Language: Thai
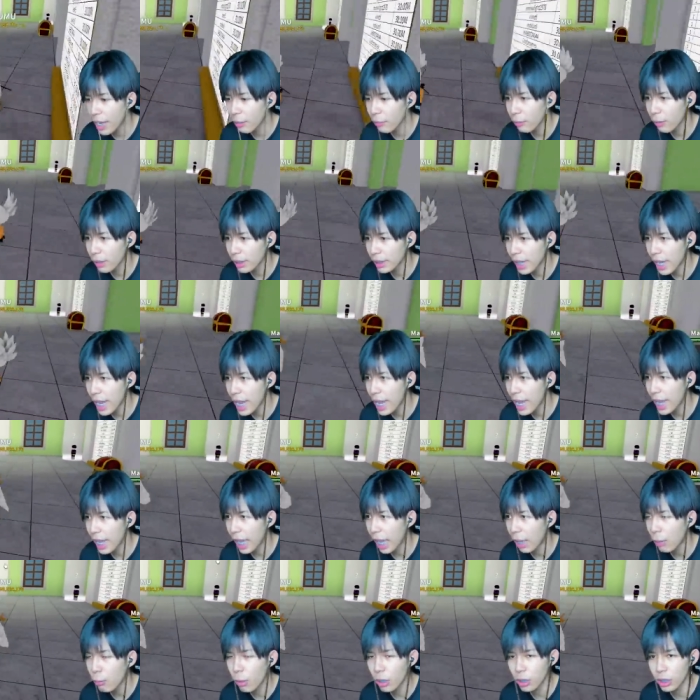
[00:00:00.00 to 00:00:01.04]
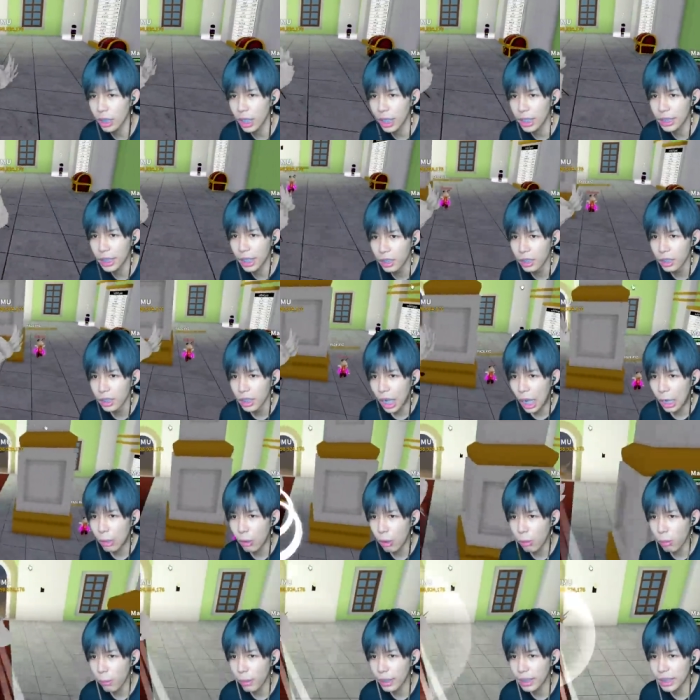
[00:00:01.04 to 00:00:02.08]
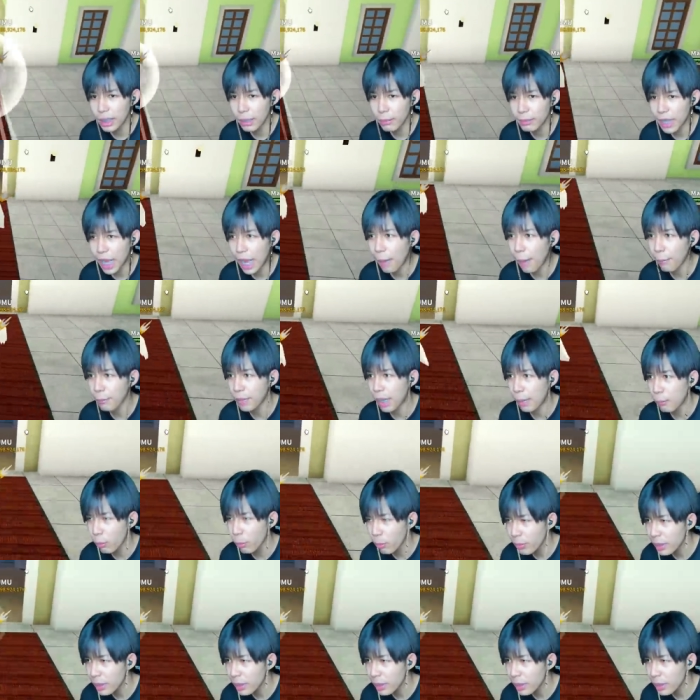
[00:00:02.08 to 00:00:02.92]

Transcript: หัวแตก เข้าหัวเท่าไหร่นี่ เข้าหัวประมาณยี่สิบสามนะพวกพี่